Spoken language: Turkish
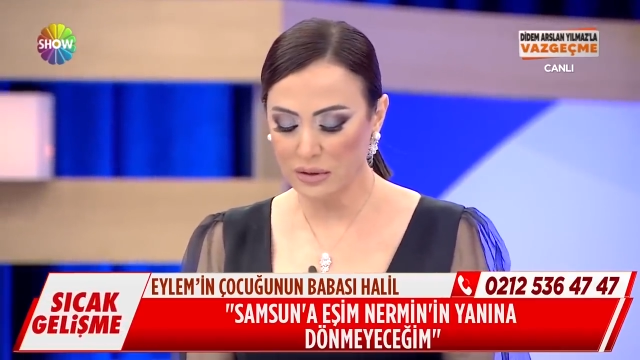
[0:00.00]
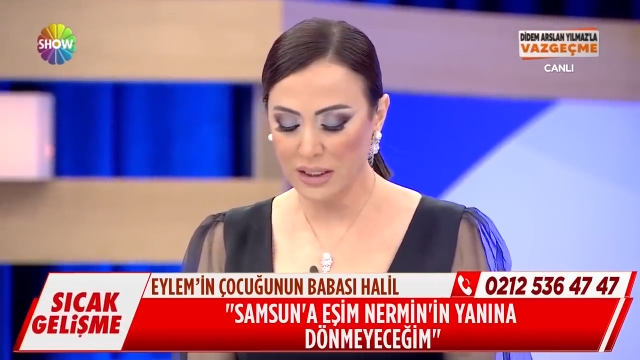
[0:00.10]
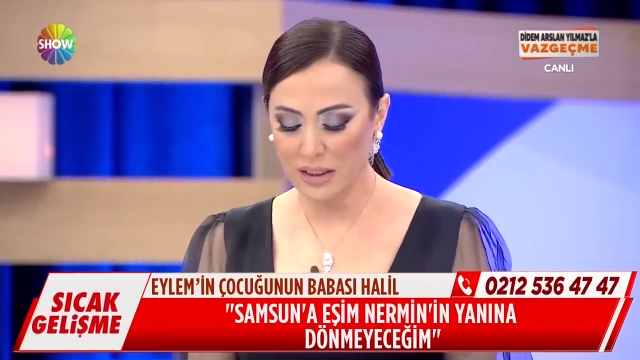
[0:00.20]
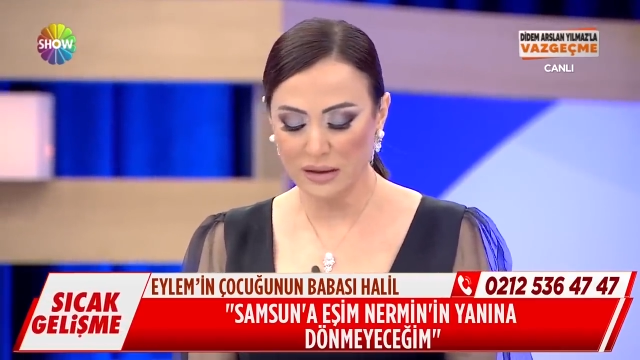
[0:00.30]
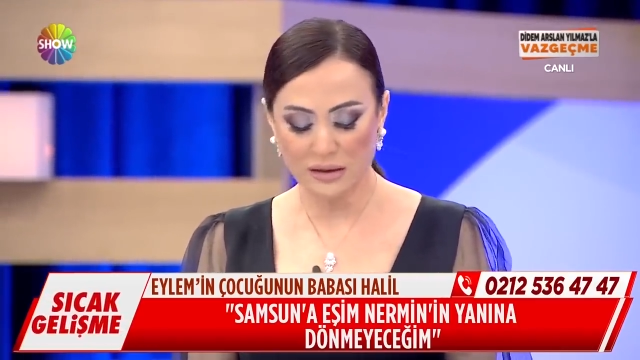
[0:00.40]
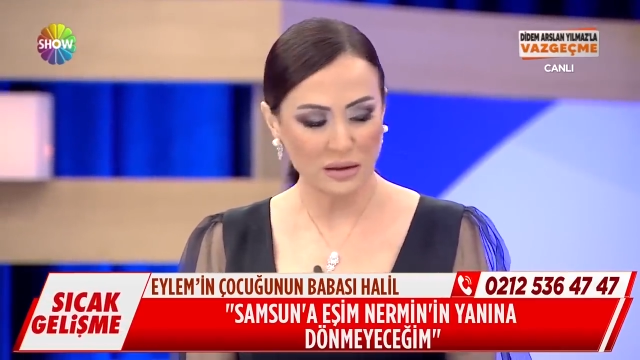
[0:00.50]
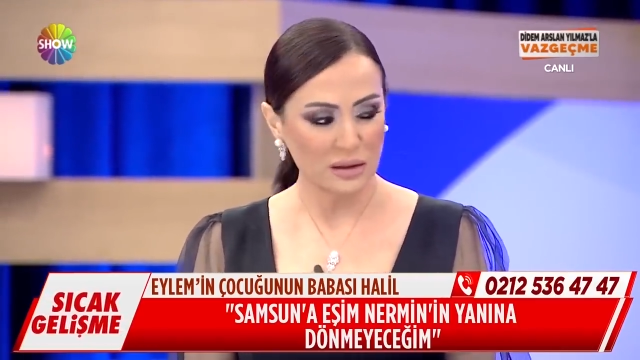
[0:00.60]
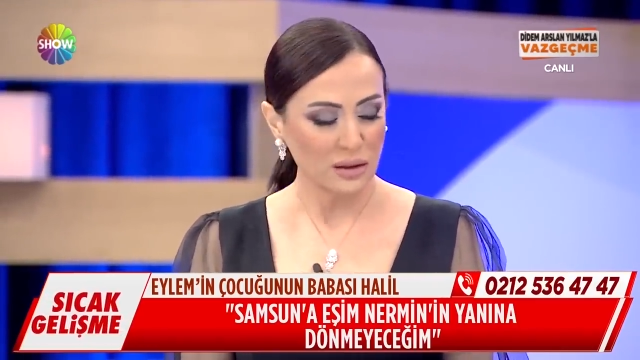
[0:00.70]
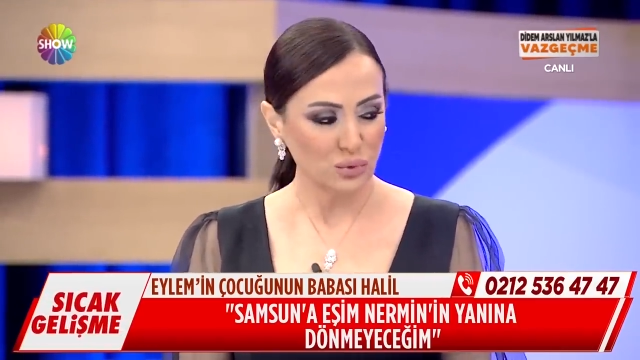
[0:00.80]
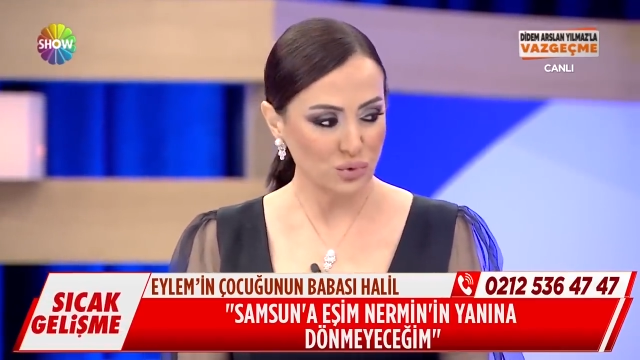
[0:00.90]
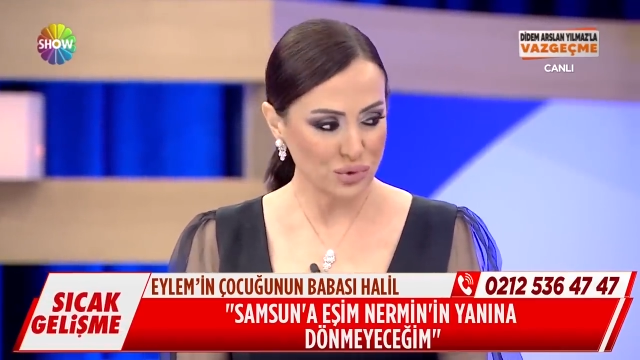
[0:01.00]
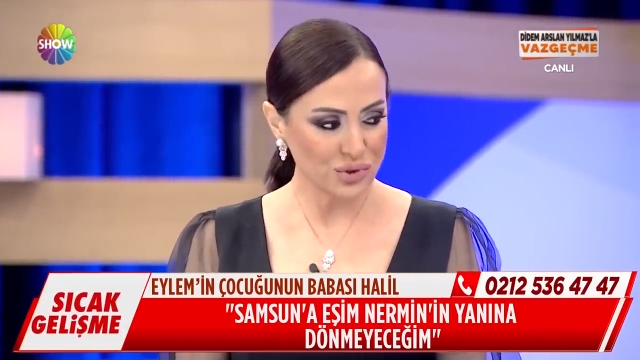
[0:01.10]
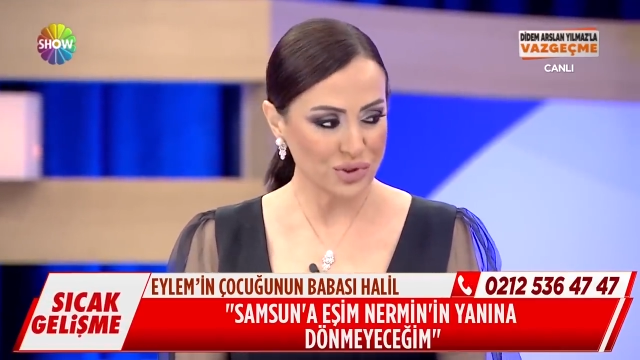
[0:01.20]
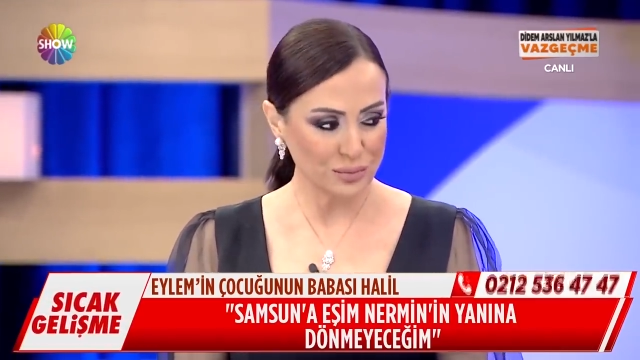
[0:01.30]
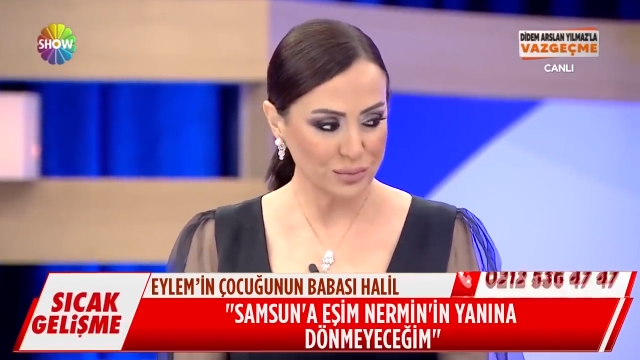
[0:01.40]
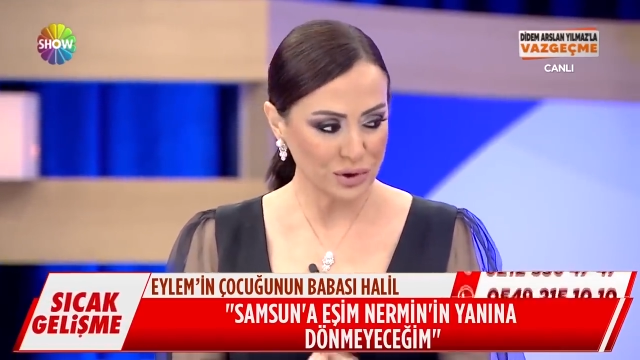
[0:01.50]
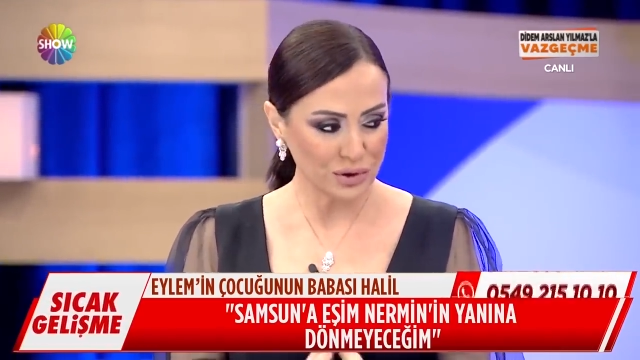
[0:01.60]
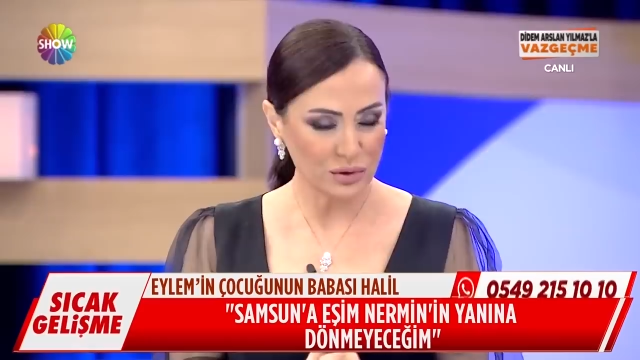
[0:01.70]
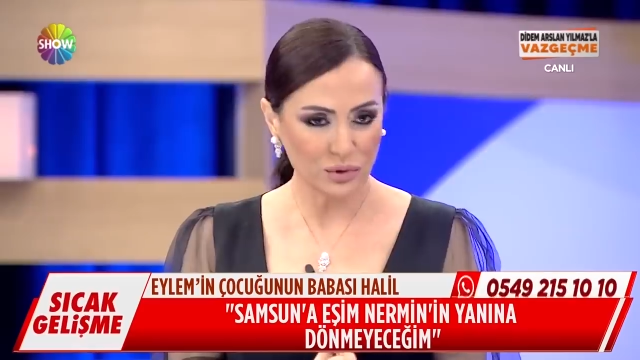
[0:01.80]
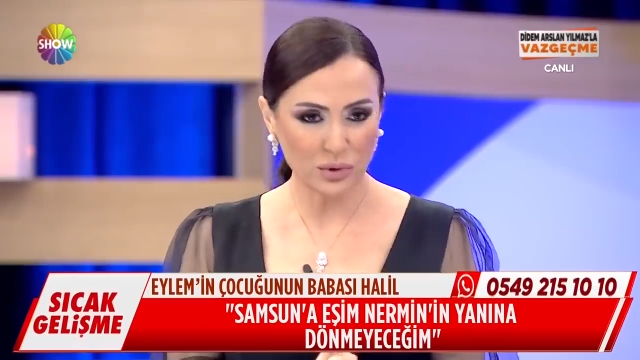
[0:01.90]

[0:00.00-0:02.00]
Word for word: değerleri düşük çıkmış.